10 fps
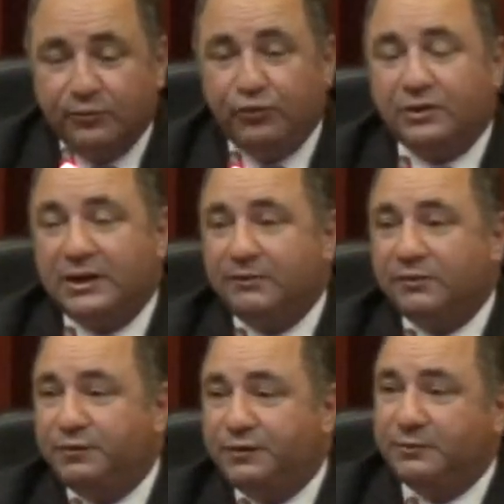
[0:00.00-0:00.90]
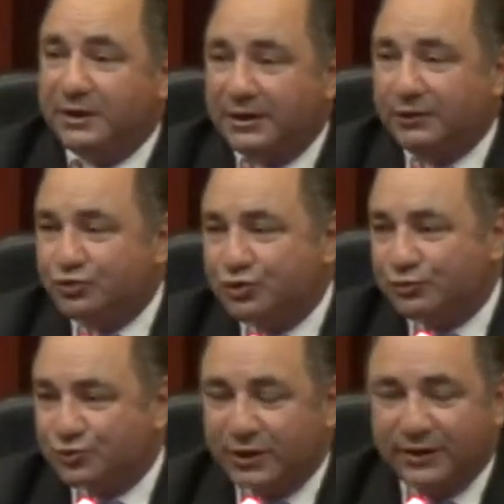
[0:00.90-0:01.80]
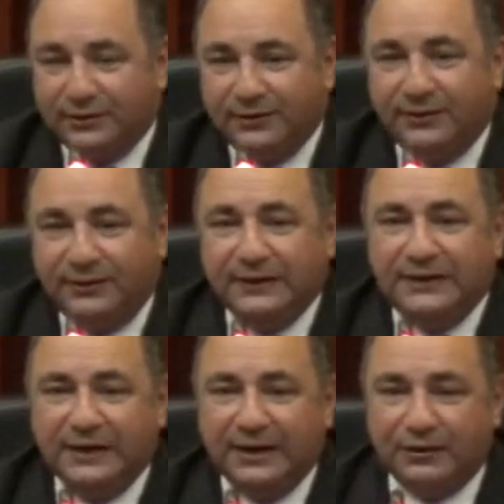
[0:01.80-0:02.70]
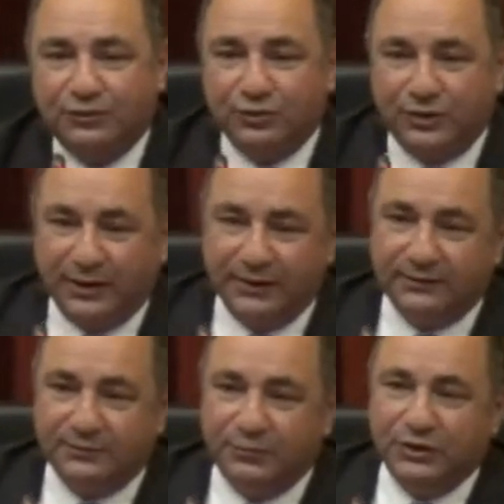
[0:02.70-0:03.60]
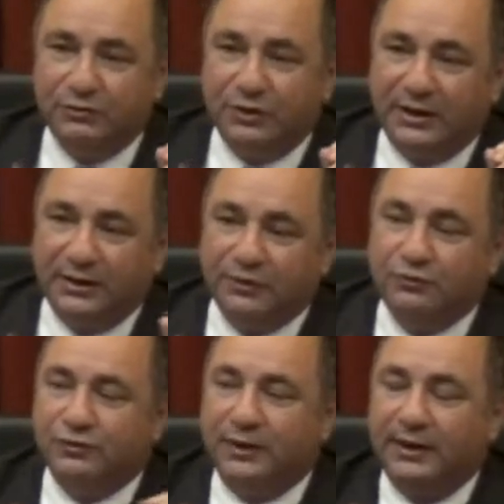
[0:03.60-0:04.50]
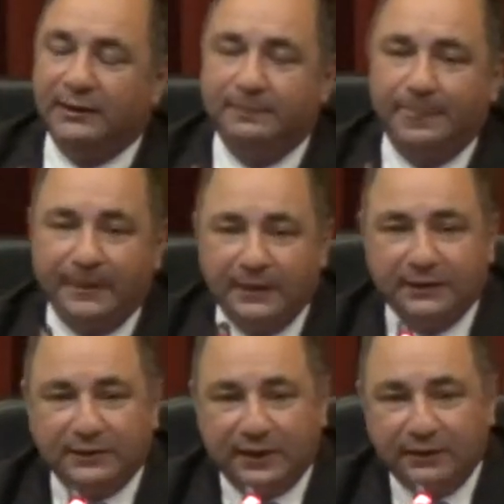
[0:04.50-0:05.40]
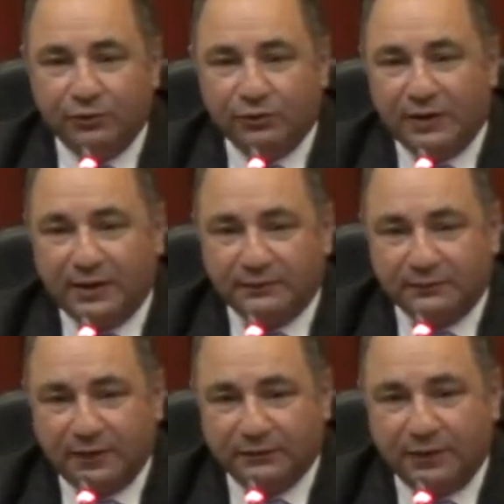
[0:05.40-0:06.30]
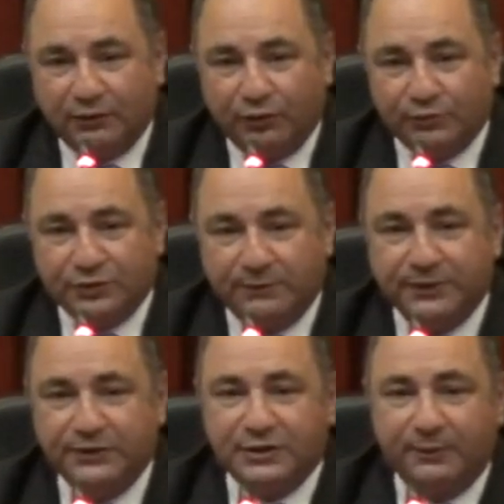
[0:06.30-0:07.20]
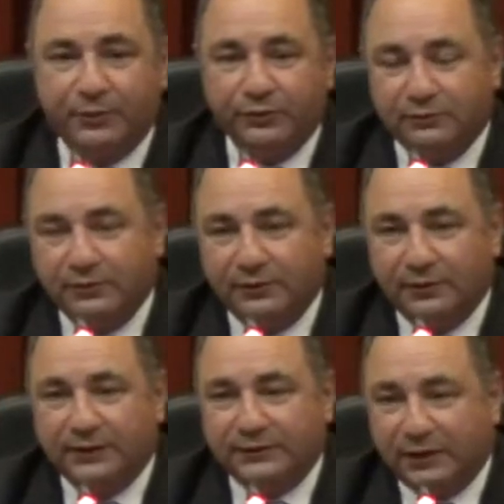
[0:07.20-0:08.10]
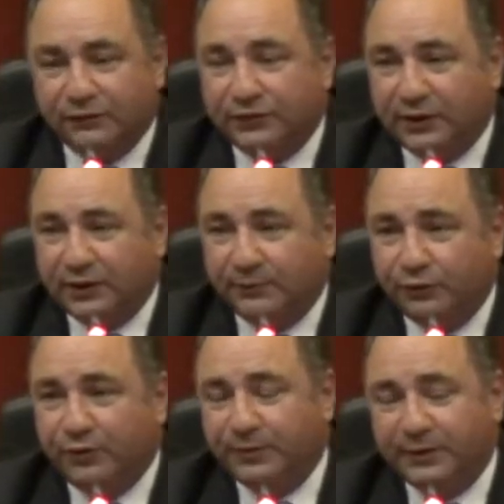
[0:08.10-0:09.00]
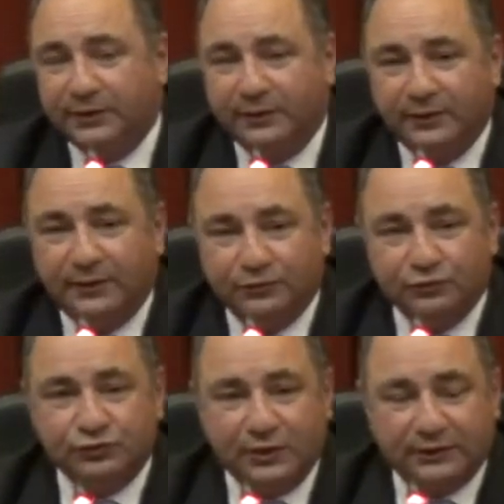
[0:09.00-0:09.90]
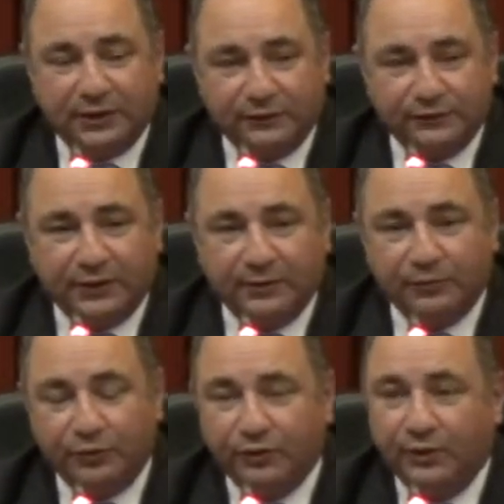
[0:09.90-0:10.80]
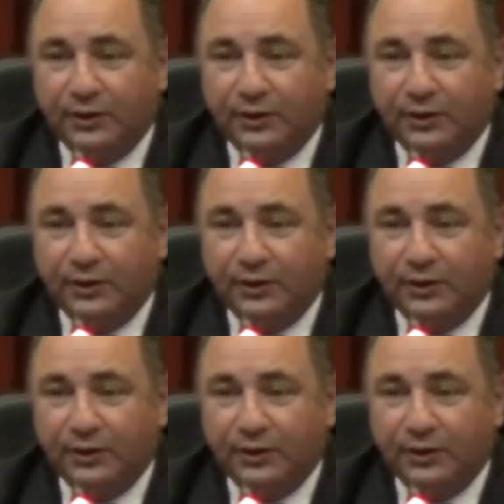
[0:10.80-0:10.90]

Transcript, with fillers: Büyüklerimiz bizim yerine düşünmüşler. İki yere Türkiye'nin bir güneyine bir kuzeyine iki tane nükleer santral koymuşlar. Biri Japonlar tarafından yapılıyor, biri Ruslar tarafından yapılıyor.